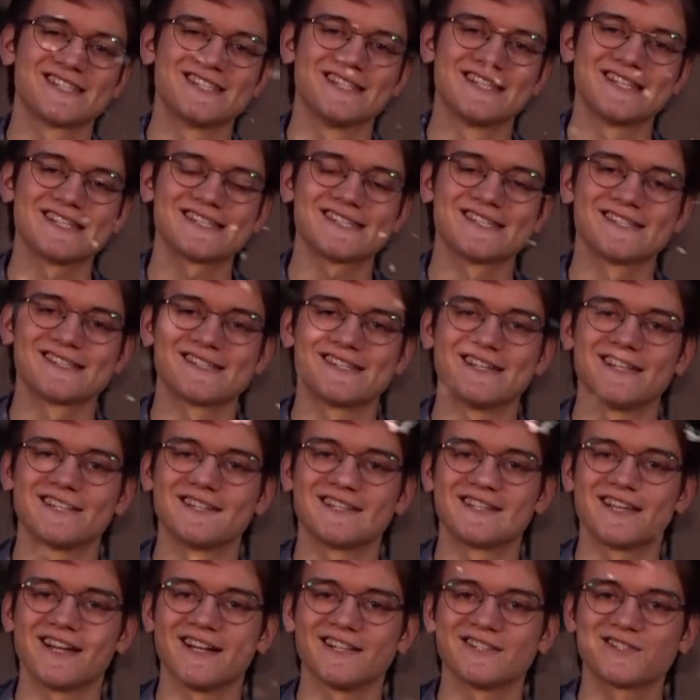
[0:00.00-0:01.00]
ich nächstes Jahr
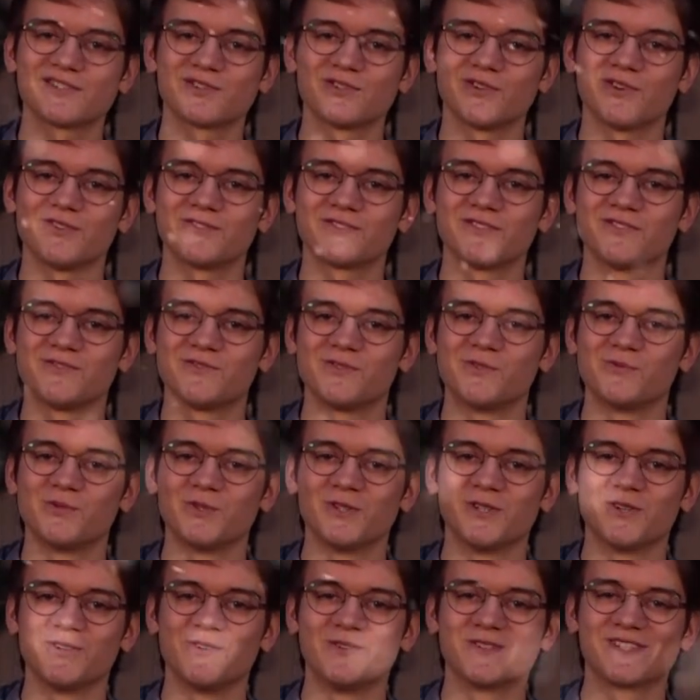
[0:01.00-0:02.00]
nicht allzu oft die
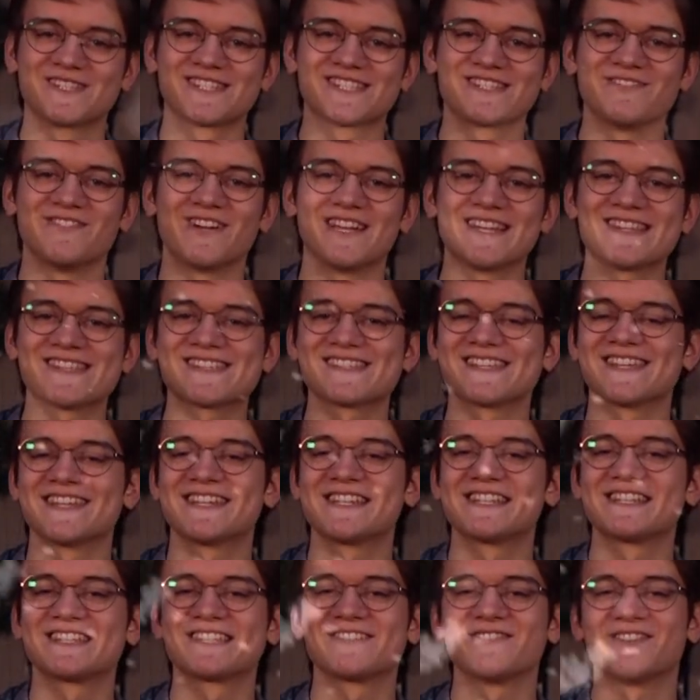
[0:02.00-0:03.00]
Formulierung
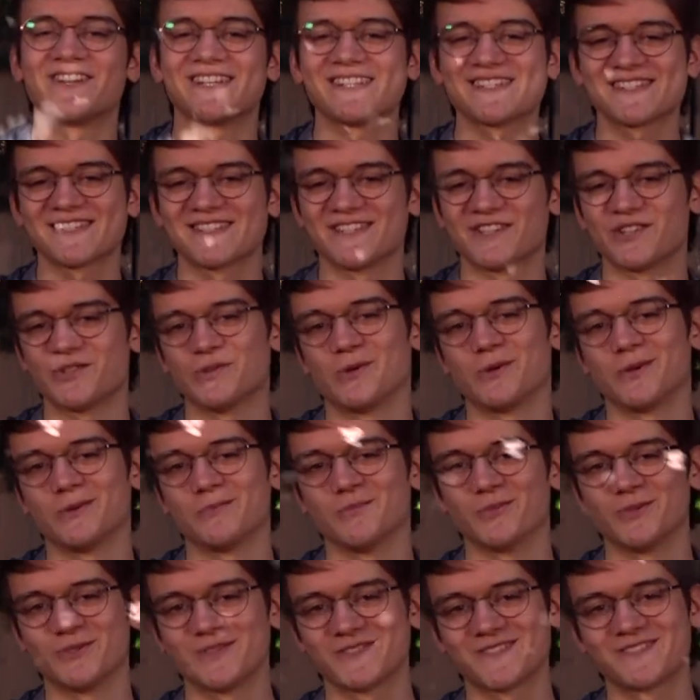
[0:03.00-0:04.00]
2020
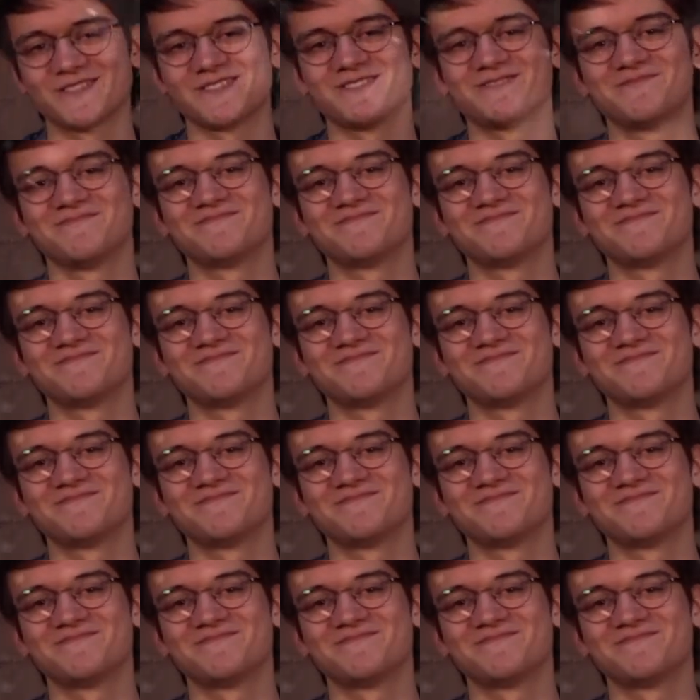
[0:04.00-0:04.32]
hören muss